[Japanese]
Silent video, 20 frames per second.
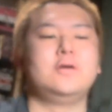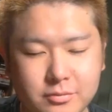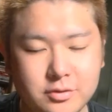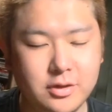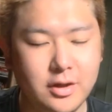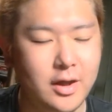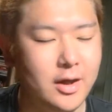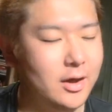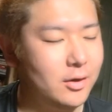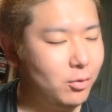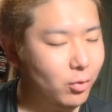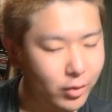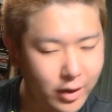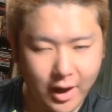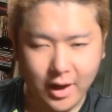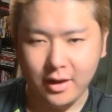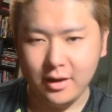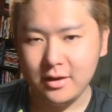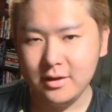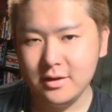えー、今
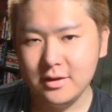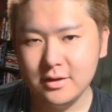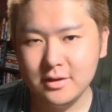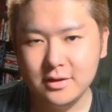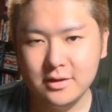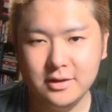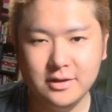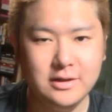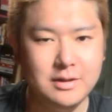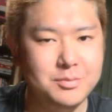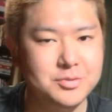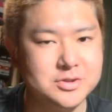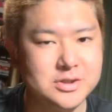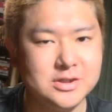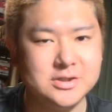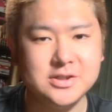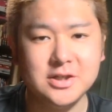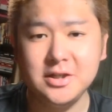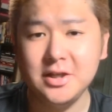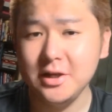回インタビューさ
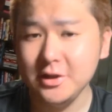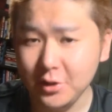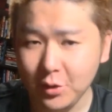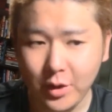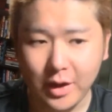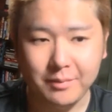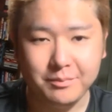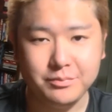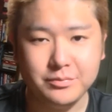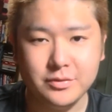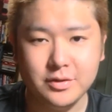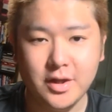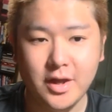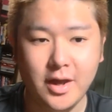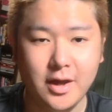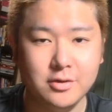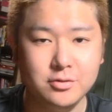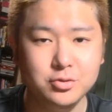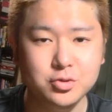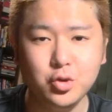せていただいたのは、
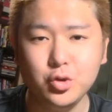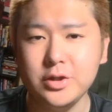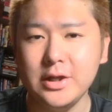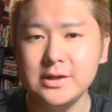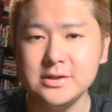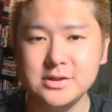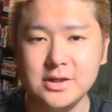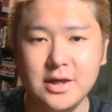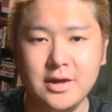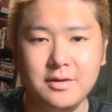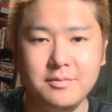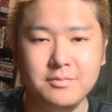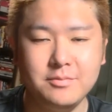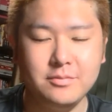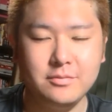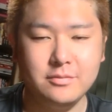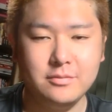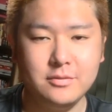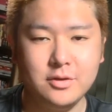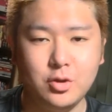えー、うんこ大好き
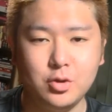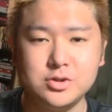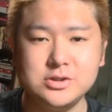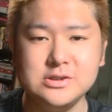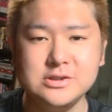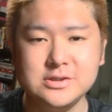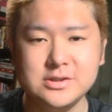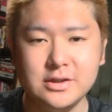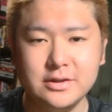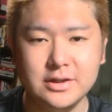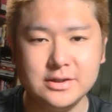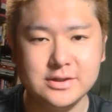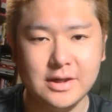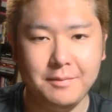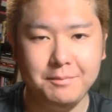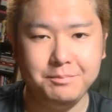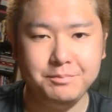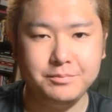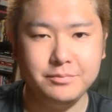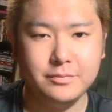巨人さんでしたあり
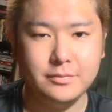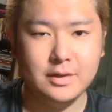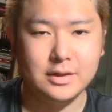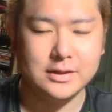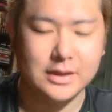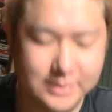がとうございま